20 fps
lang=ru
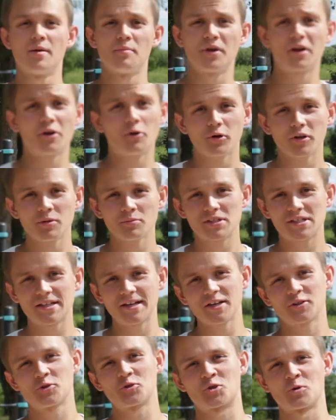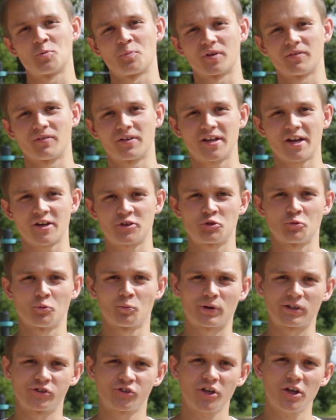Переходим к следующему
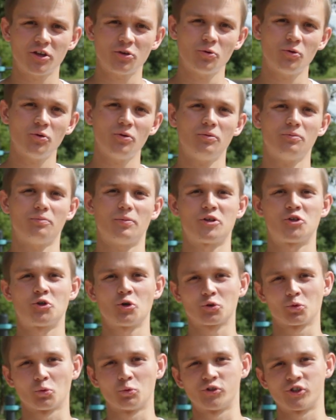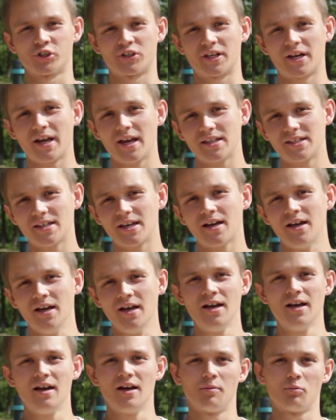подводящему упражнению. По счету уже третье.
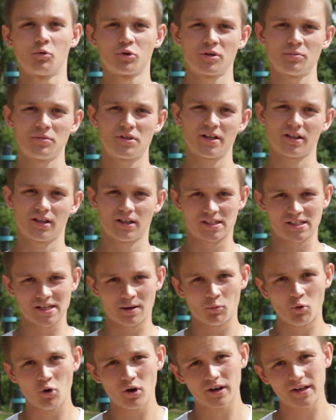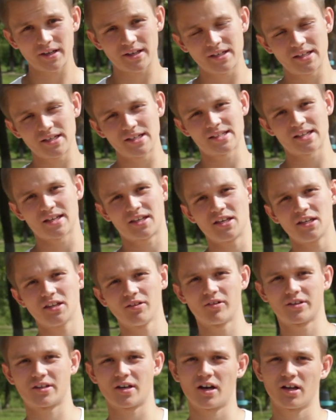Будем делать замок и
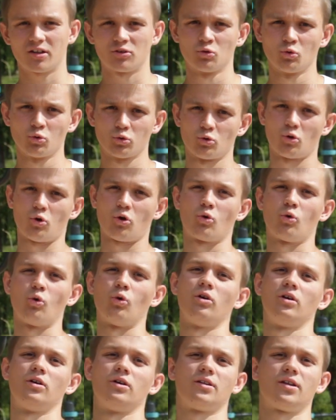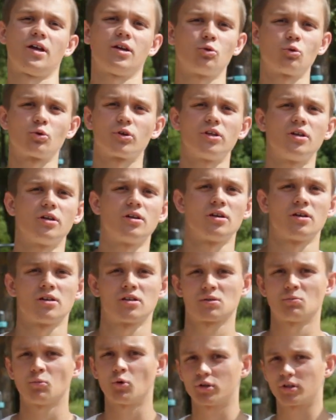закидывать одну ногу на турник.
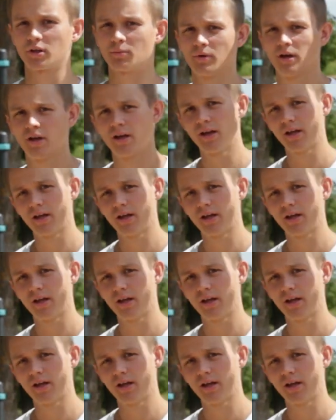Смотрим.